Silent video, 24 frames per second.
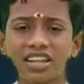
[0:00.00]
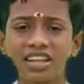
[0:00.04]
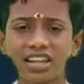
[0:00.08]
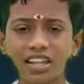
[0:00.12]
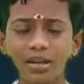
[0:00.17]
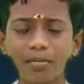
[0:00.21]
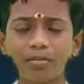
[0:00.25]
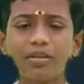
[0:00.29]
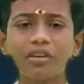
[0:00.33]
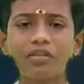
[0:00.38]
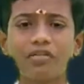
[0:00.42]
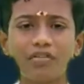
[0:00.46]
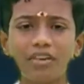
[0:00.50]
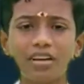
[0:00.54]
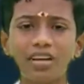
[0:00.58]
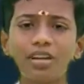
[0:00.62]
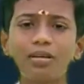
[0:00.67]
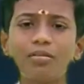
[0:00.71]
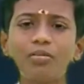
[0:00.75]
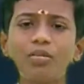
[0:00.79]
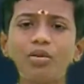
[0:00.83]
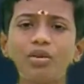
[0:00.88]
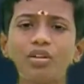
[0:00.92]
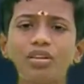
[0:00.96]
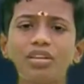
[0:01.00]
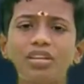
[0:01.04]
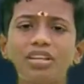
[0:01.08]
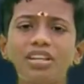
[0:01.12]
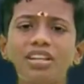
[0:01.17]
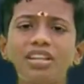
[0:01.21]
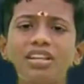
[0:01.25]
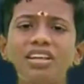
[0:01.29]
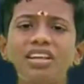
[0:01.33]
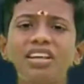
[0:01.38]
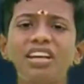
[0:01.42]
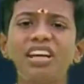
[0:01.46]
திருப்பி
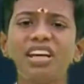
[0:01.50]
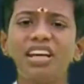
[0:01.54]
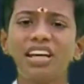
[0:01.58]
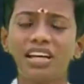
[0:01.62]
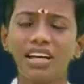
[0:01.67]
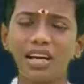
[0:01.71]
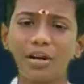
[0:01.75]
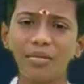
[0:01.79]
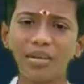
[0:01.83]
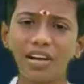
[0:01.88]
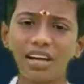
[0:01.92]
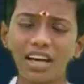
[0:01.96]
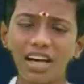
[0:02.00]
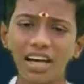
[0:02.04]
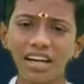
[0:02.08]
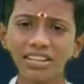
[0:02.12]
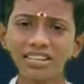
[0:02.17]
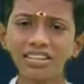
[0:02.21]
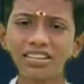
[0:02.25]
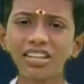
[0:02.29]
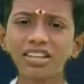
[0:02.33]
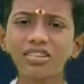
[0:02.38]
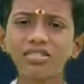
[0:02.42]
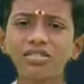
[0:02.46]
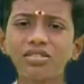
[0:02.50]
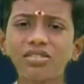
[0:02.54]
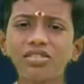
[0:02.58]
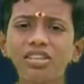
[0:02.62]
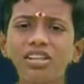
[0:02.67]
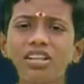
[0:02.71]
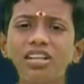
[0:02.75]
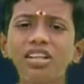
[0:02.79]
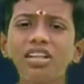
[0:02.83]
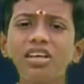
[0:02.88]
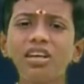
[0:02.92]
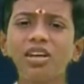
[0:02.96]
விடும்போது நம்ம லங்ஸை
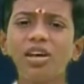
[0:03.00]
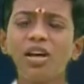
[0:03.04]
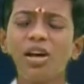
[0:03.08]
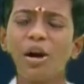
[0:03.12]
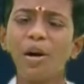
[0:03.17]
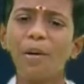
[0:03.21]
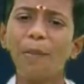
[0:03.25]
சுற்றி